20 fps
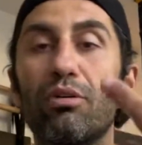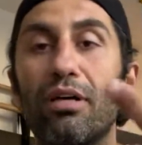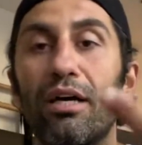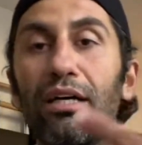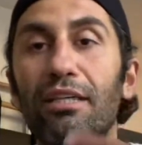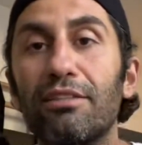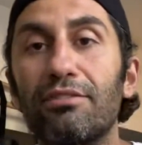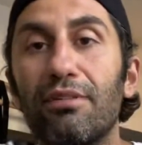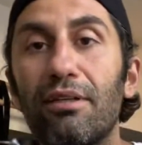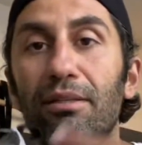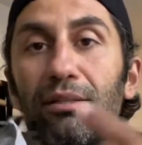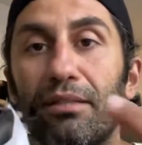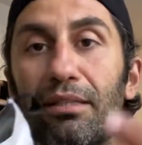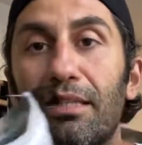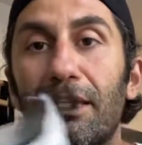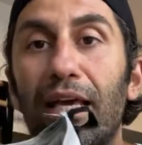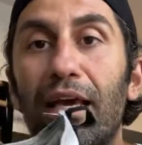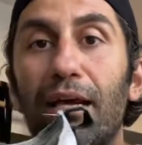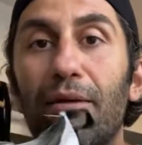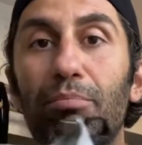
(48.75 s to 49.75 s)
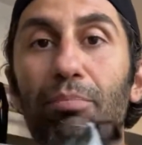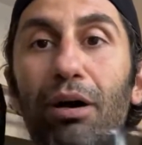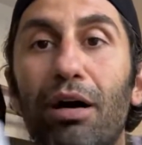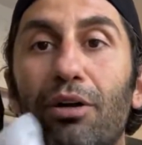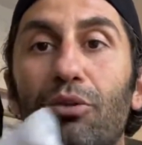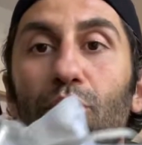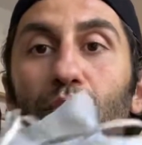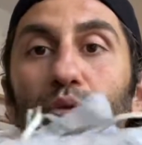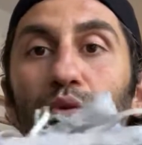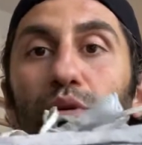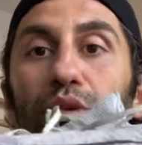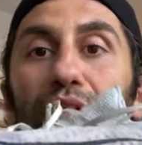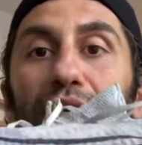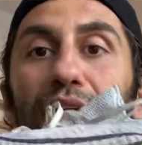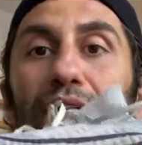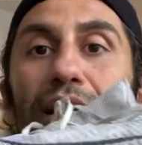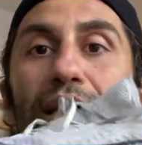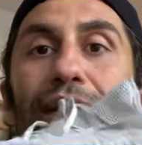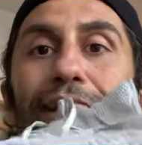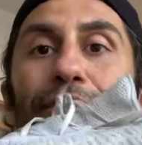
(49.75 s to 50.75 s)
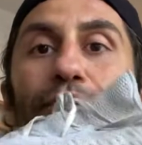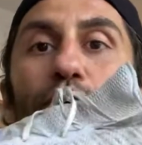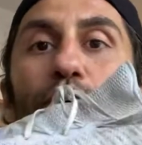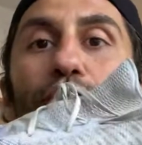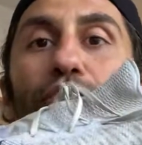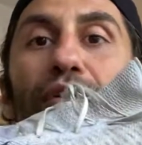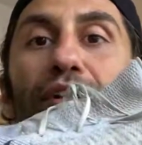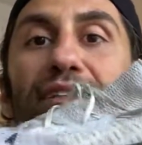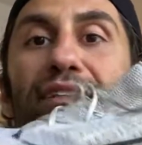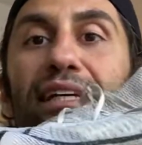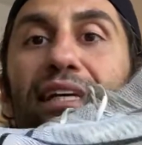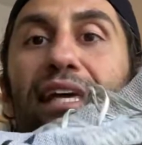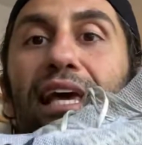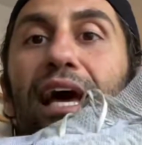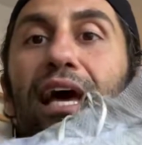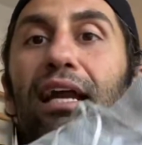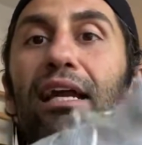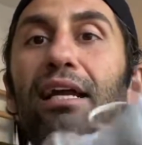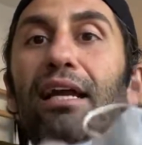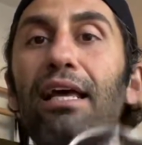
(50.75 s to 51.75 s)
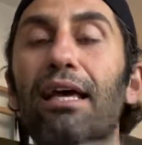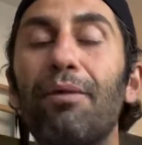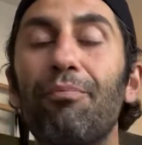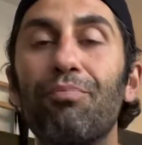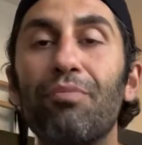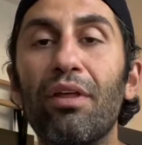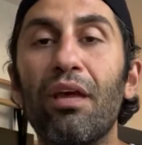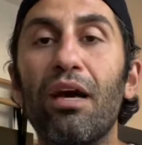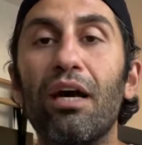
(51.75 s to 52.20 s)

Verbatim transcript: kas ve diğer bağ dokuları çok fazla yerle